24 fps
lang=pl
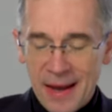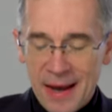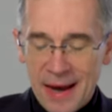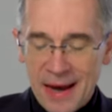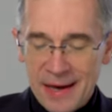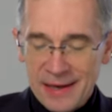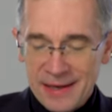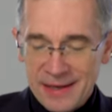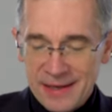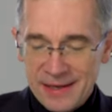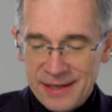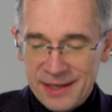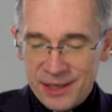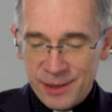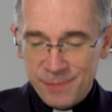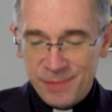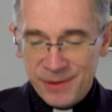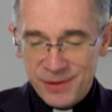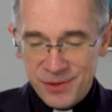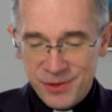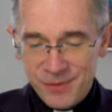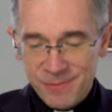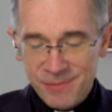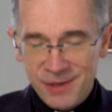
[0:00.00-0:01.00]
Ale kiedy
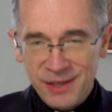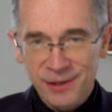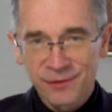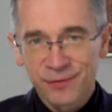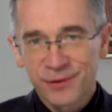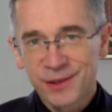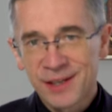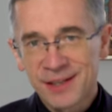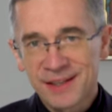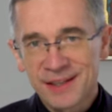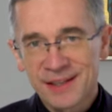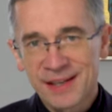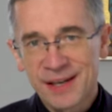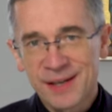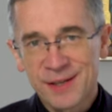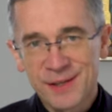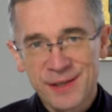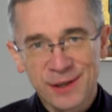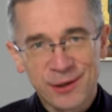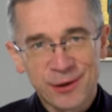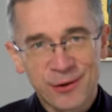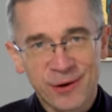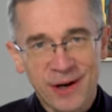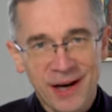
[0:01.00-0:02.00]
patrzymy na dwoje takich
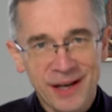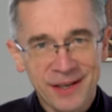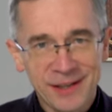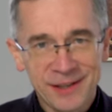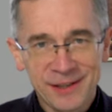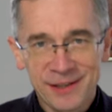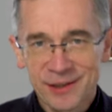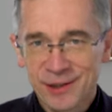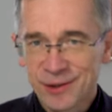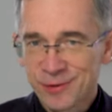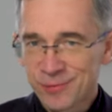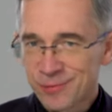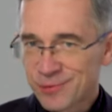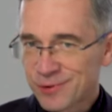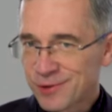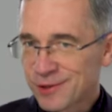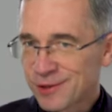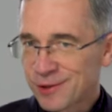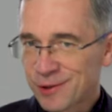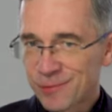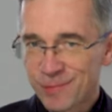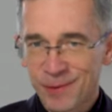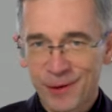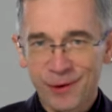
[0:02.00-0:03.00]
zakochanych,
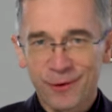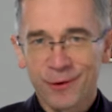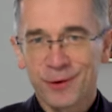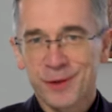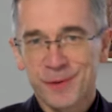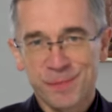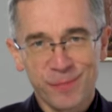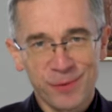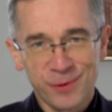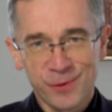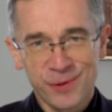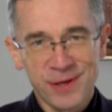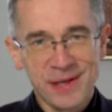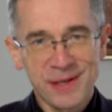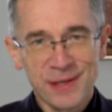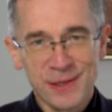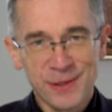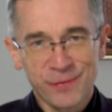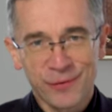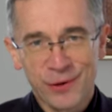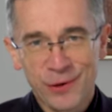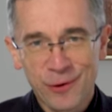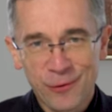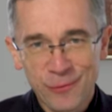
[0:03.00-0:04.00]
którzy dopiero rozpoczęli
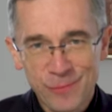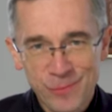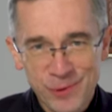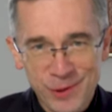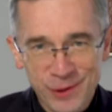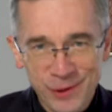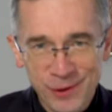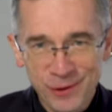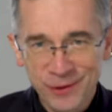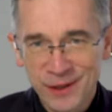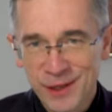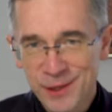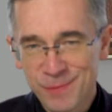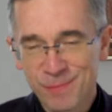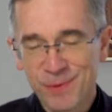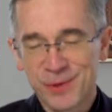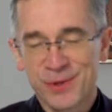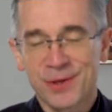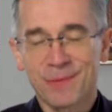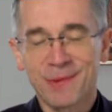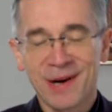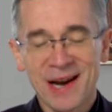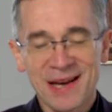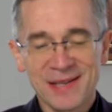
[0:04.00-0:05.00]
swoją przygodę z
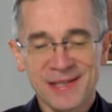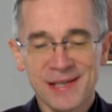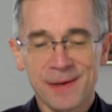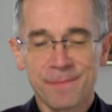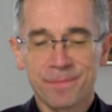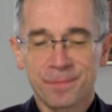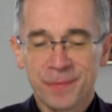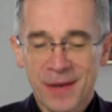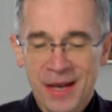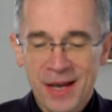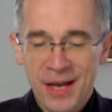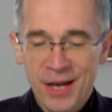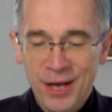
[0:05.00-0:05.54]
byciem razem,